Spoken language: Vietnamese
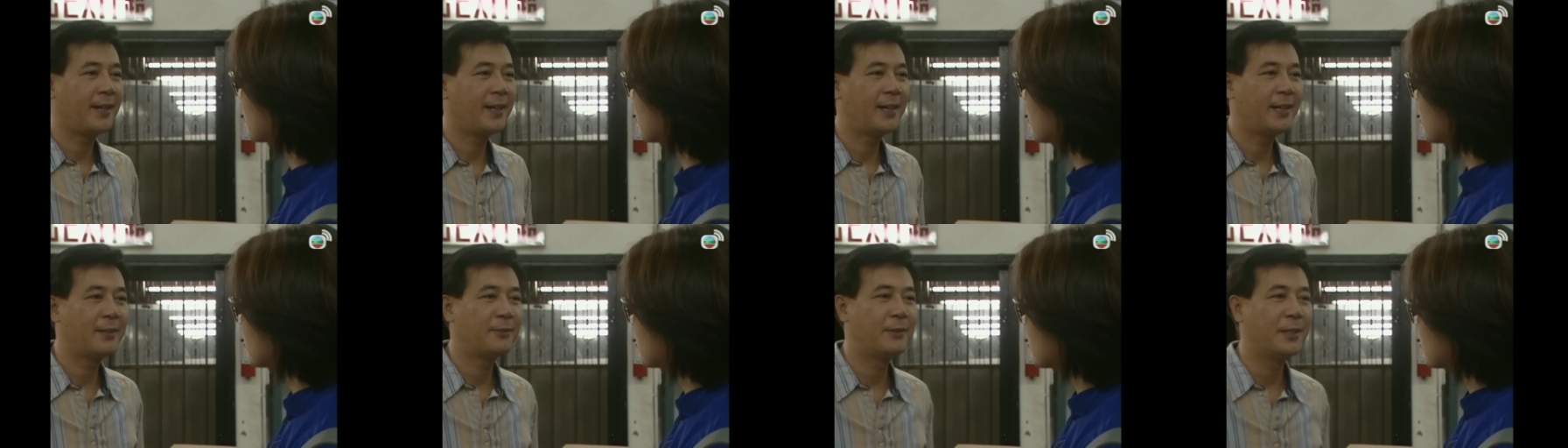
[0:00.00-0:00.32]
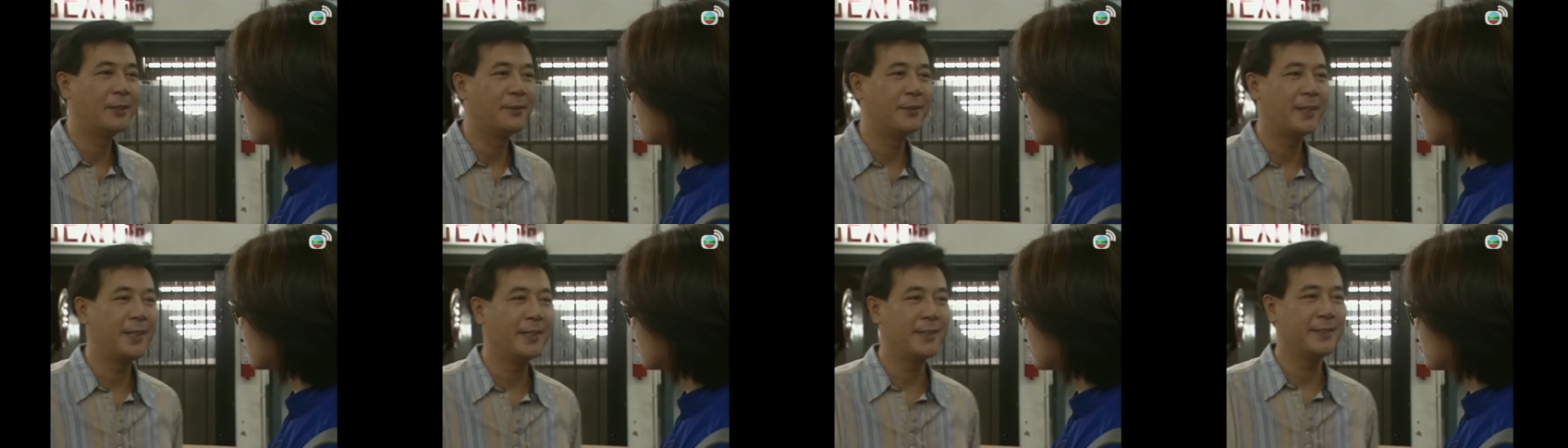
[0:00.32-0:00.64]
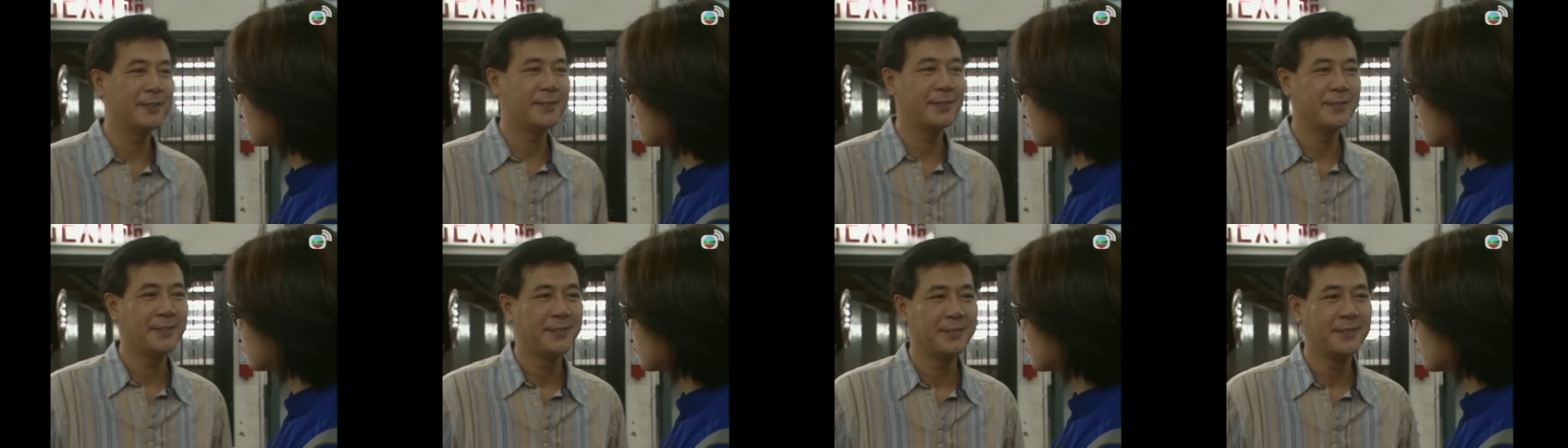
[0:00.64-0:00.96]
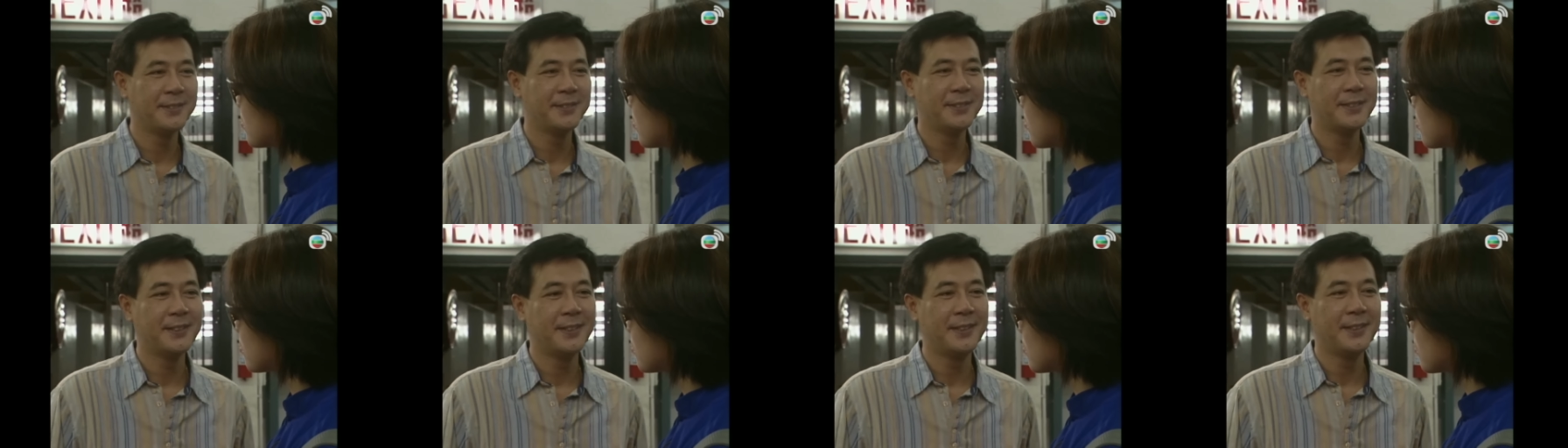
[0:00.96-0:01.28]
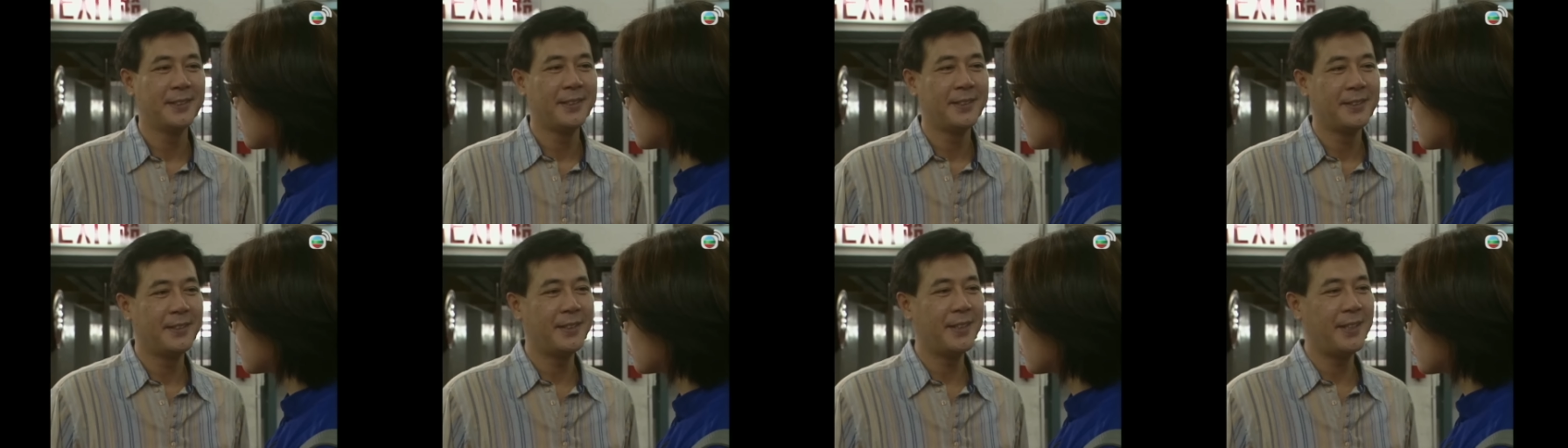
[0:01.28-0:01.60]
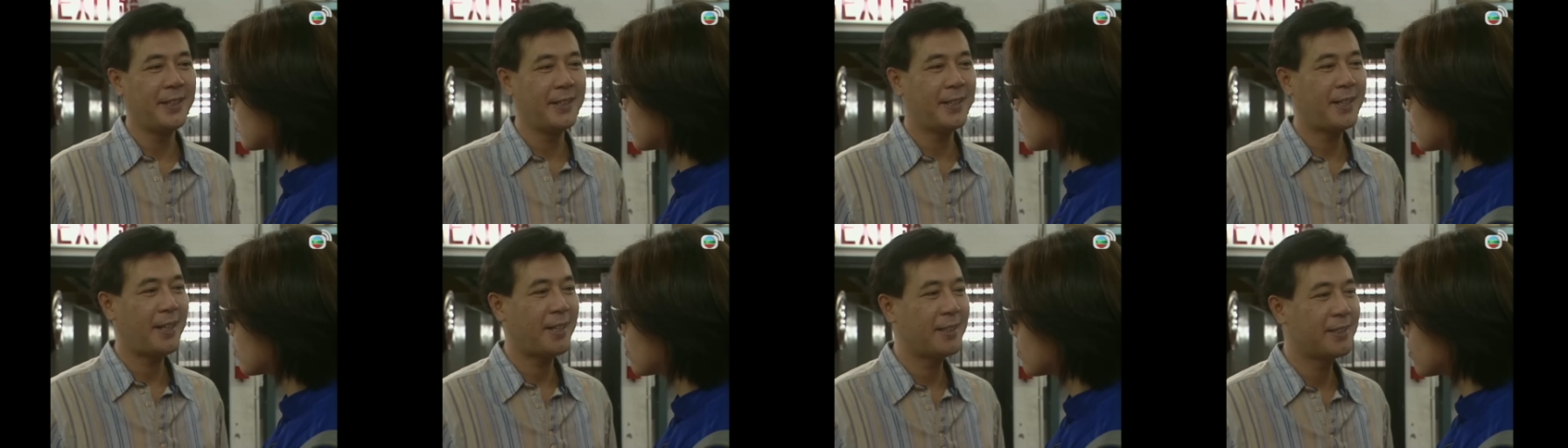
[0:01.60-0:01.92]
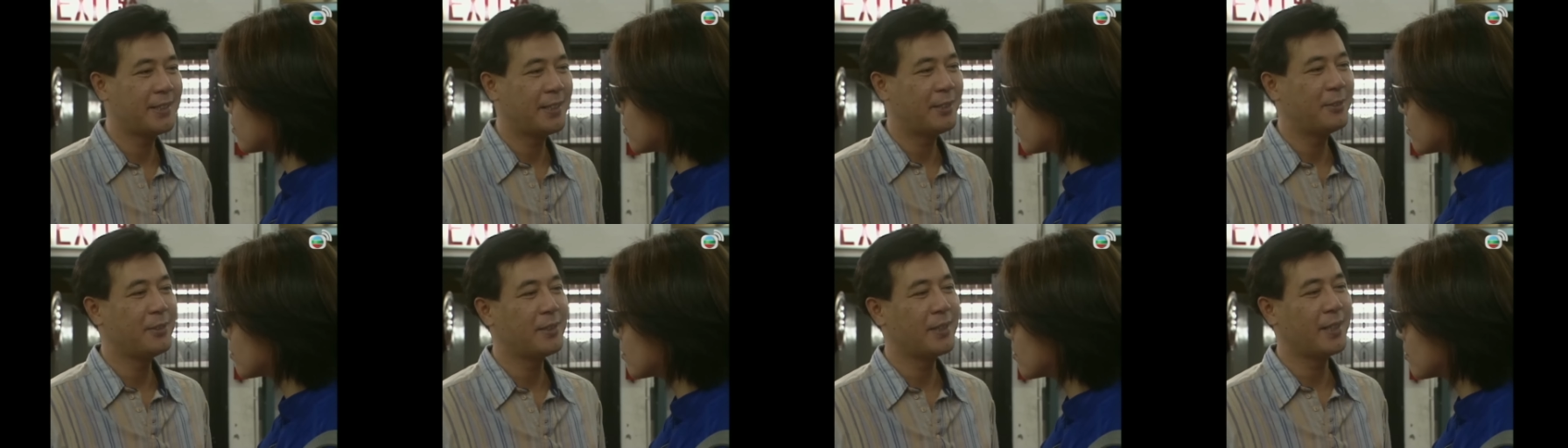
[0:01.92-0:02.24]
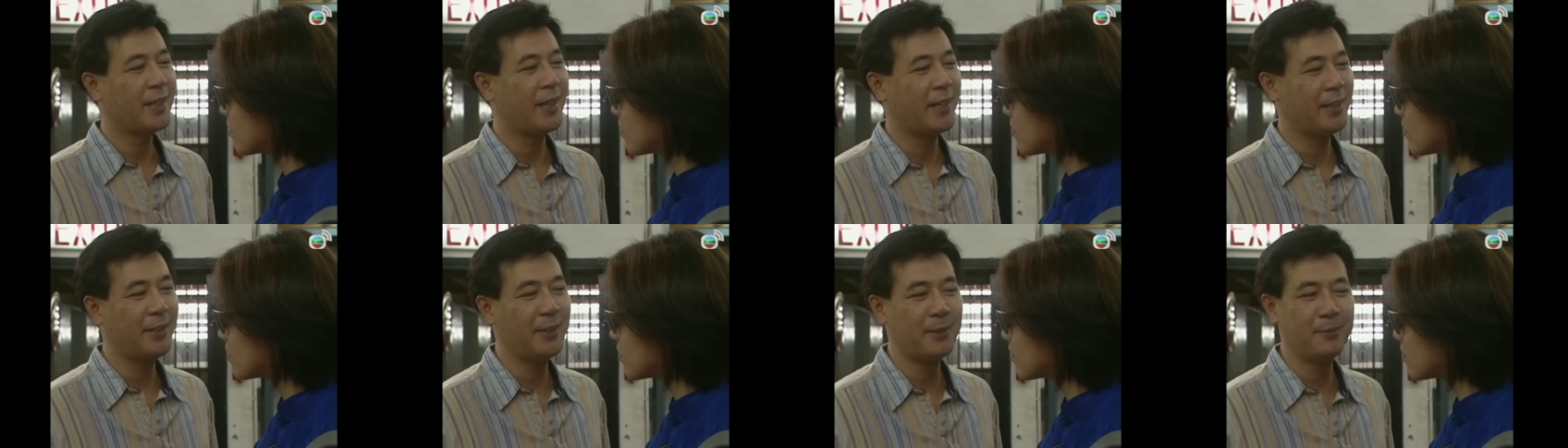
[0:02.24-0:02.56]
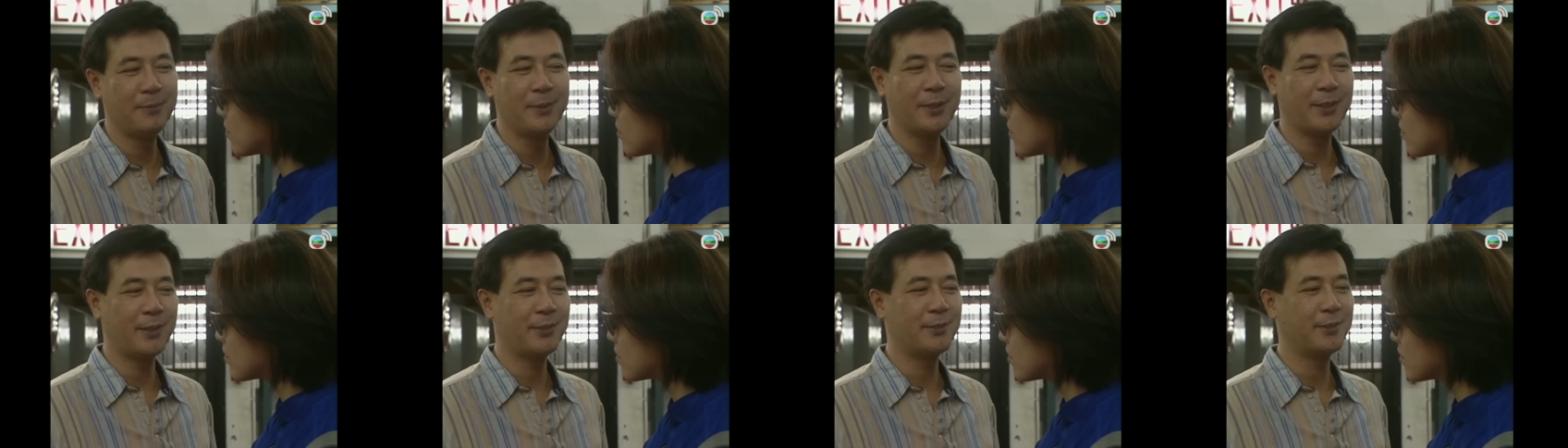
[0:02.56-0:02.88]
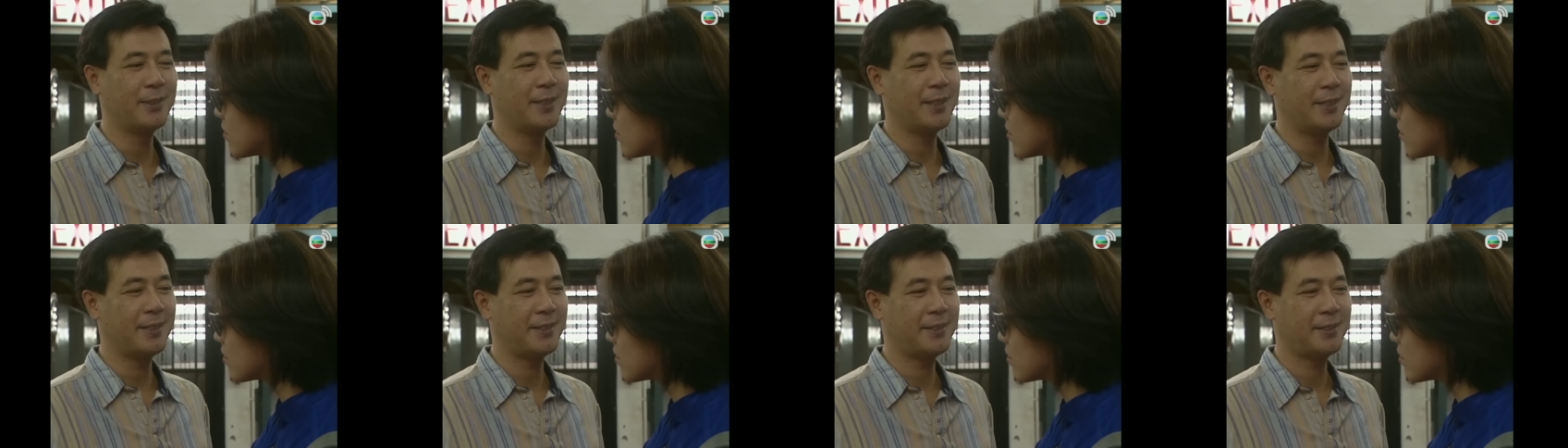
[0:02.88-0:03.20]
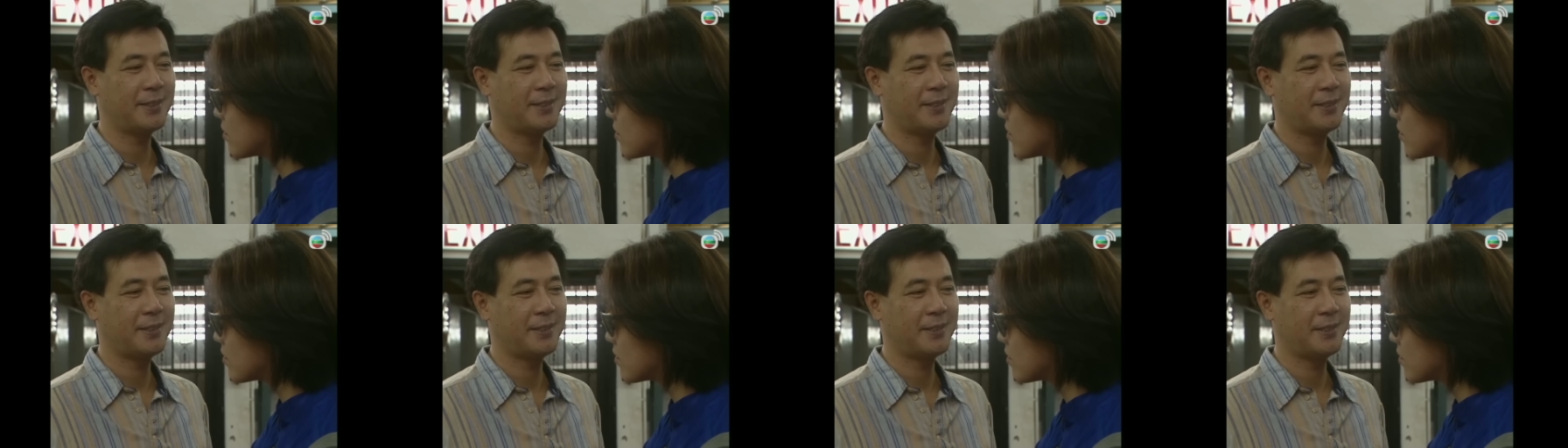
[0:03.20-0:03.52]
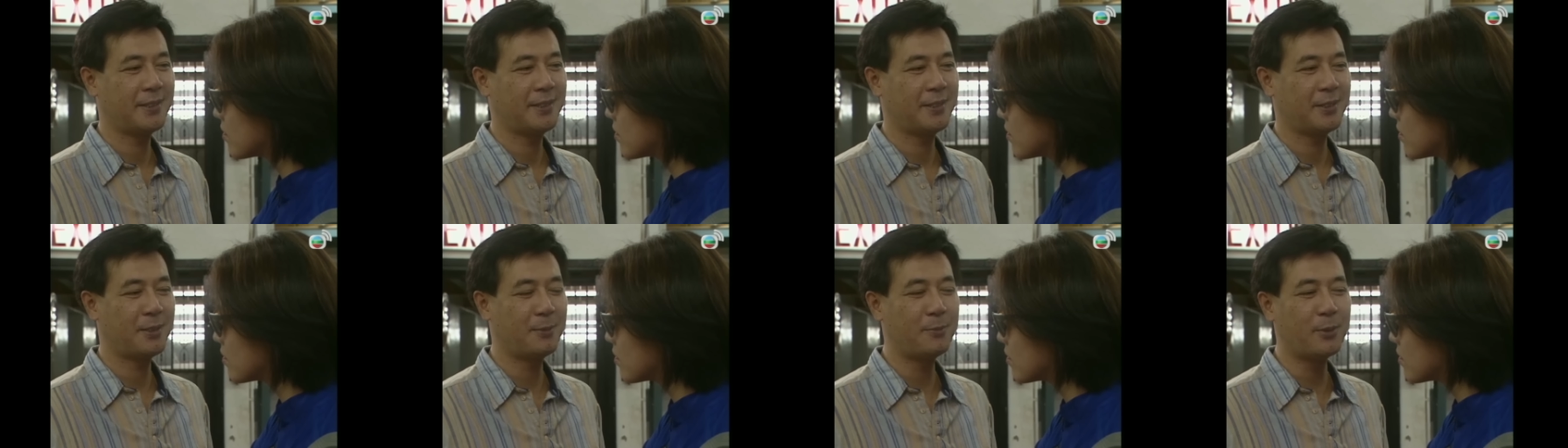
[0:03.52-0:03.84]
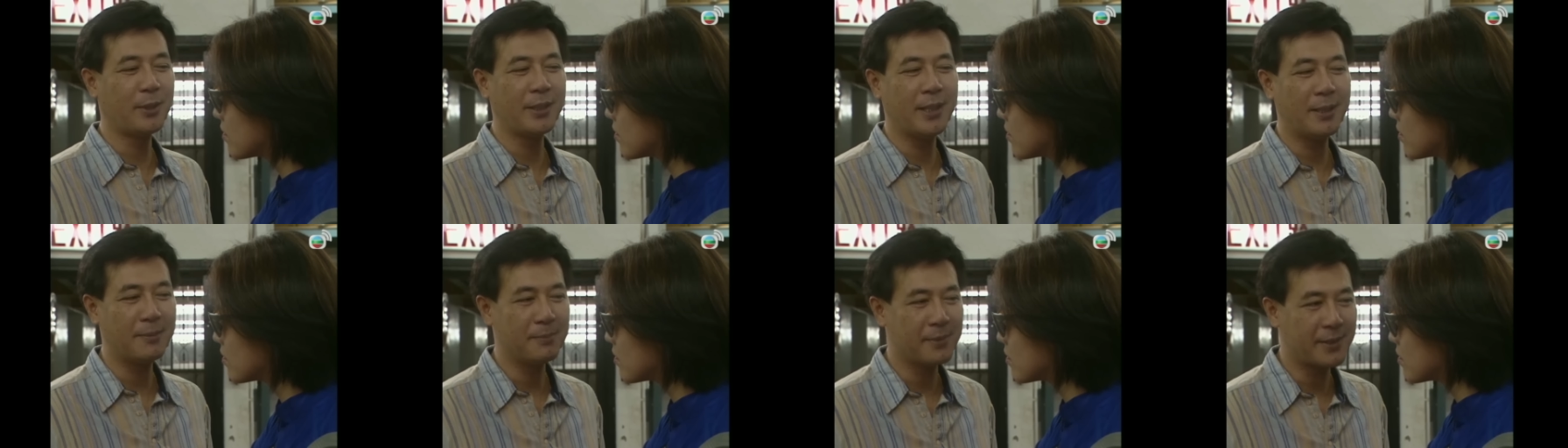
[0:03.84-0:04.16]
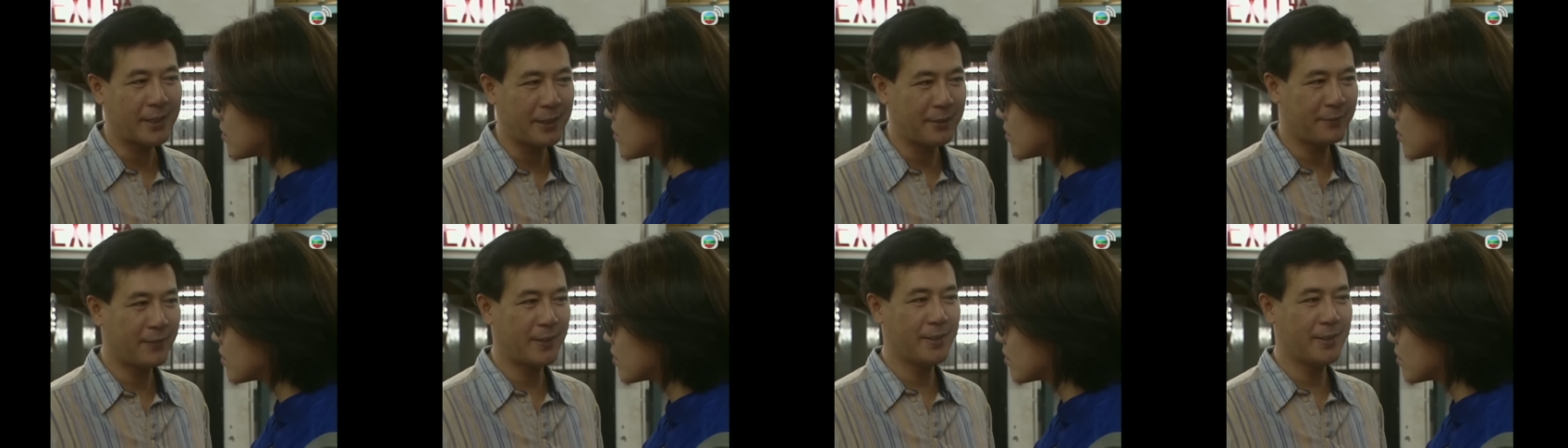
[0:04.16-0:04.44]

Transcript: à, Quê à Nếu chị hai của cô giống cô thì thiệt đỡ Chúng tôi đâu